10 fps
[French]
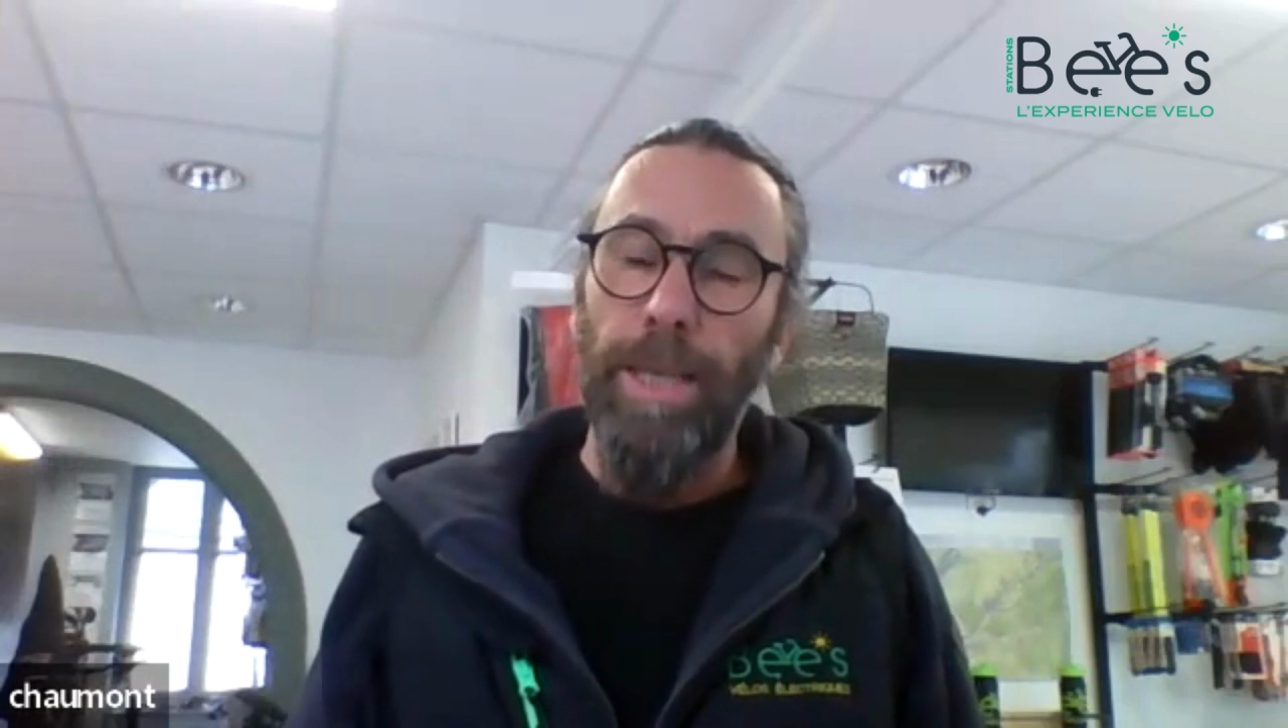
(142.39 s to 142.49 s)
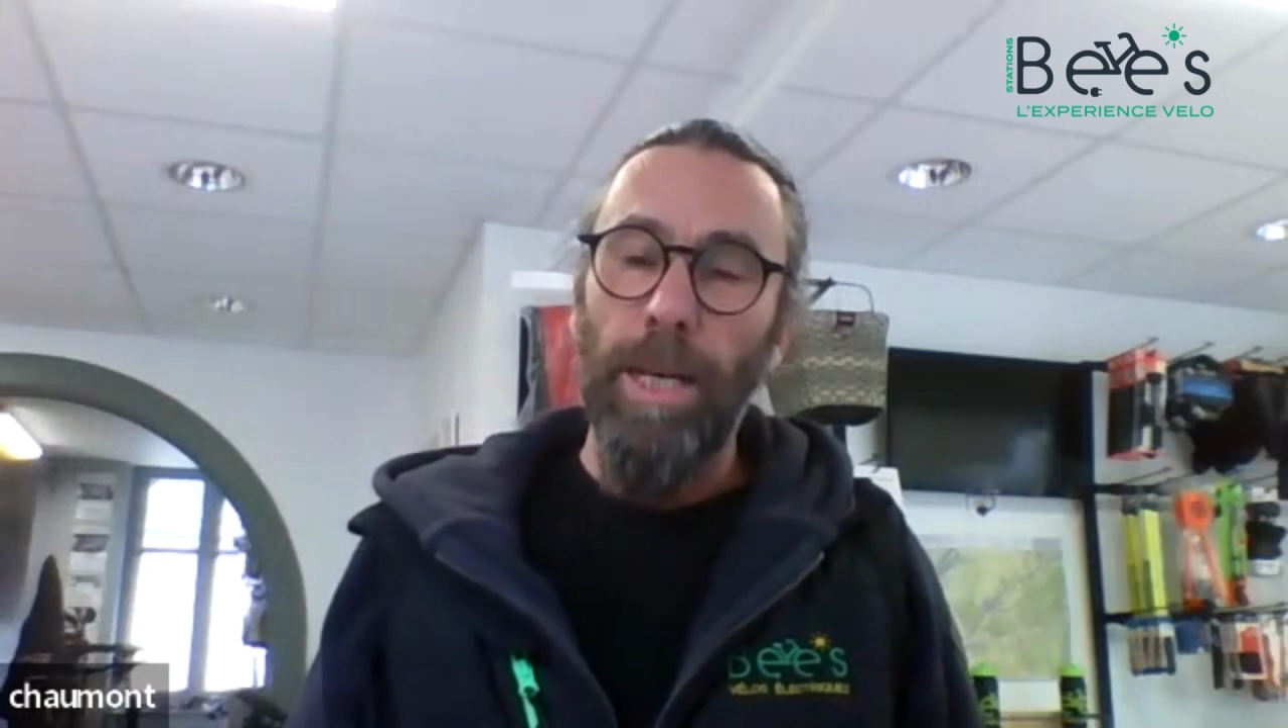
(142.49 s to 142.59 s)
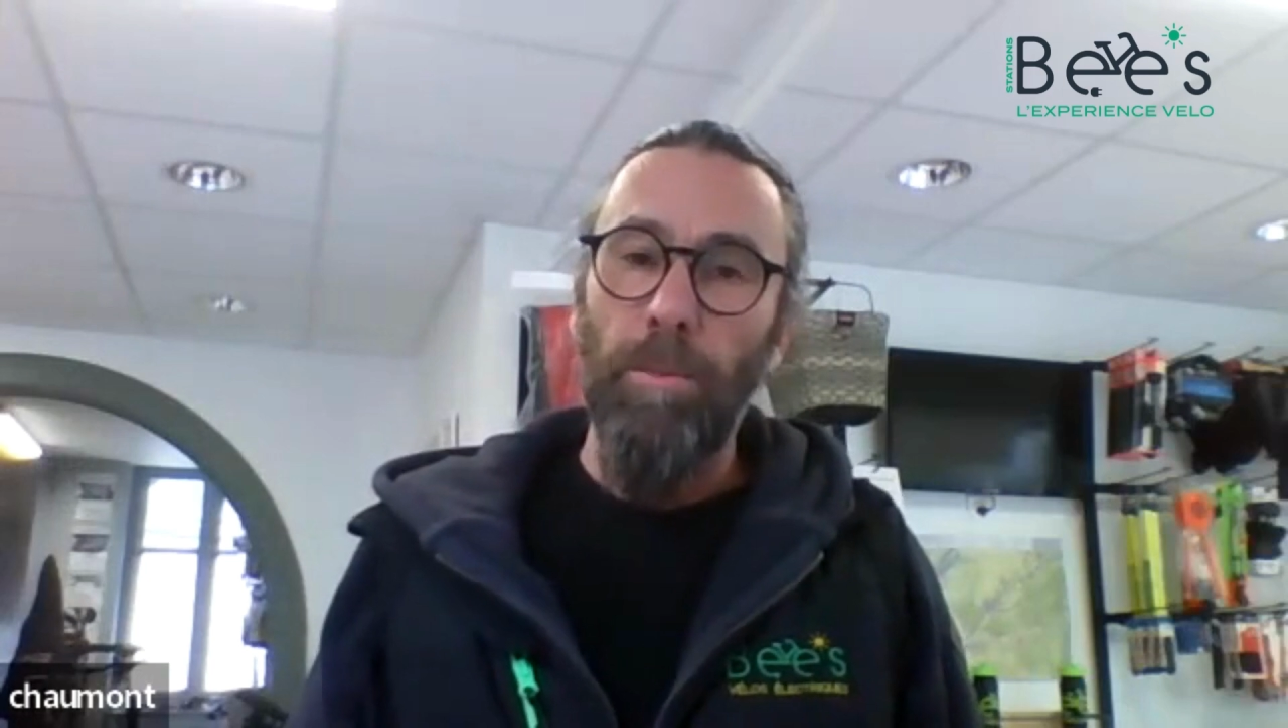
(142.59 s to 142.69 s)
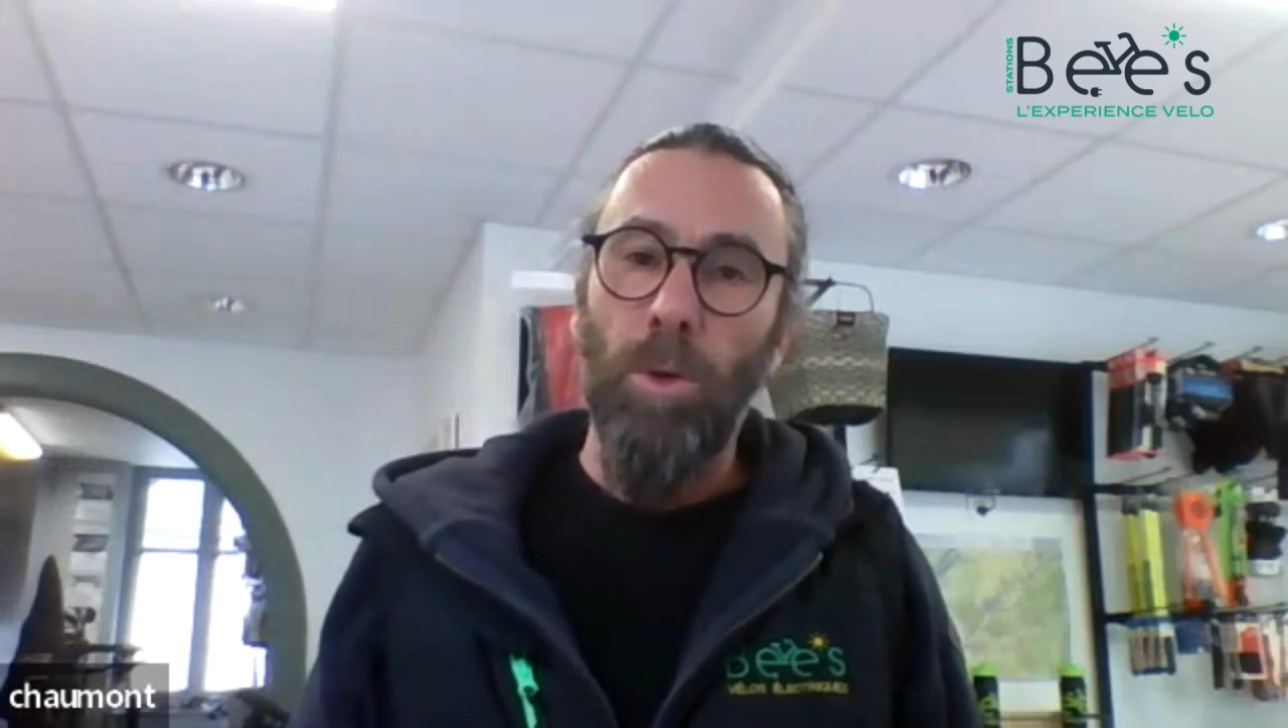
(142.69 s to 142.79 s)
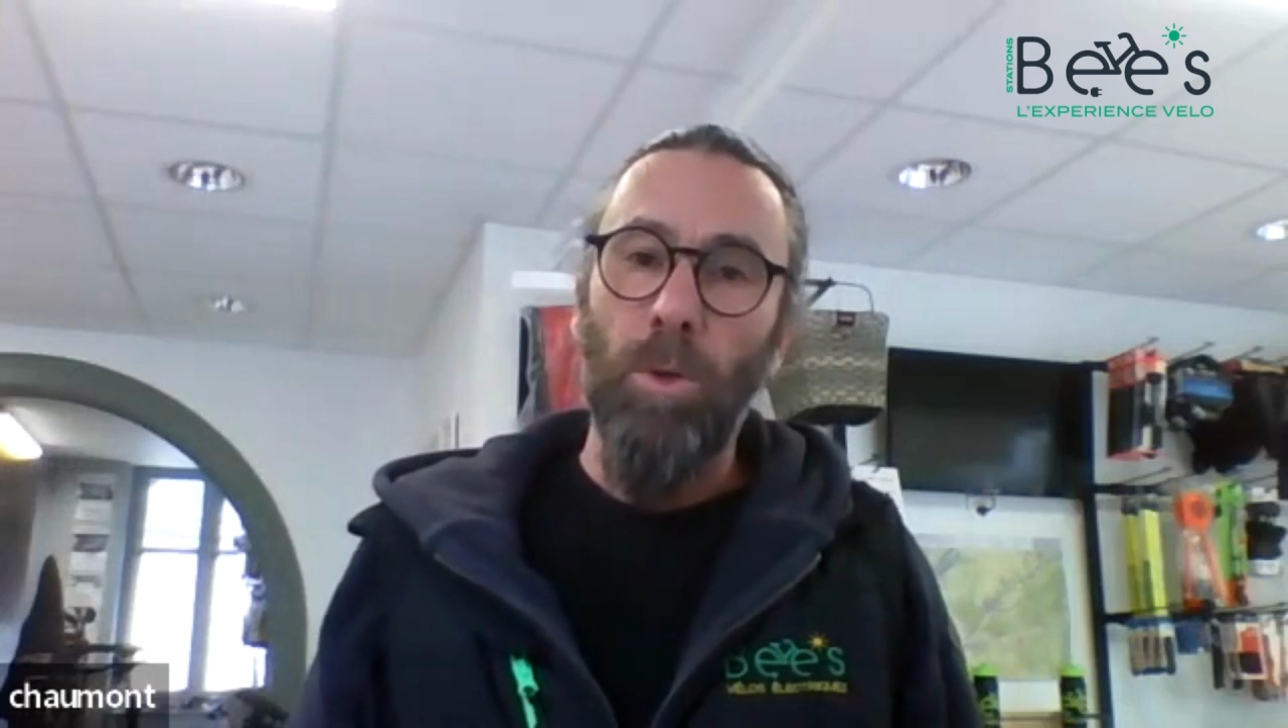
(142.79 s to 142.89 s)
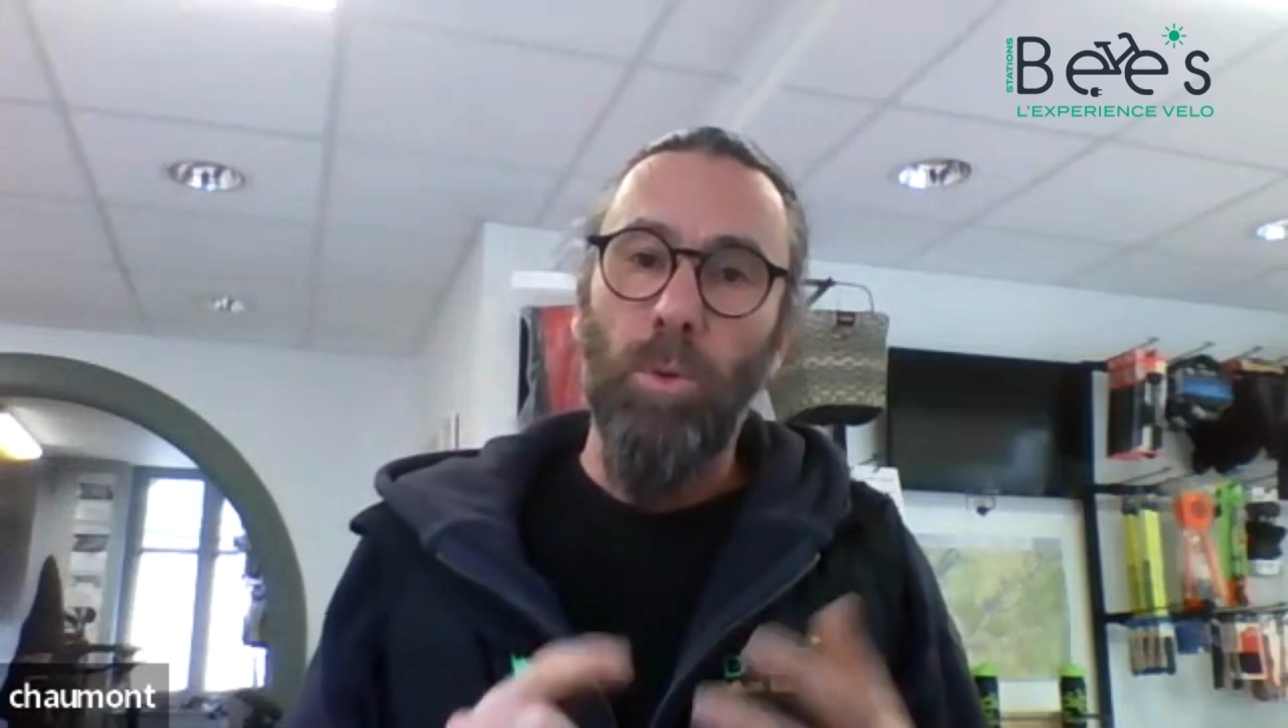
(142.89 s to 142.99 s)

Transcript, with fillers: également en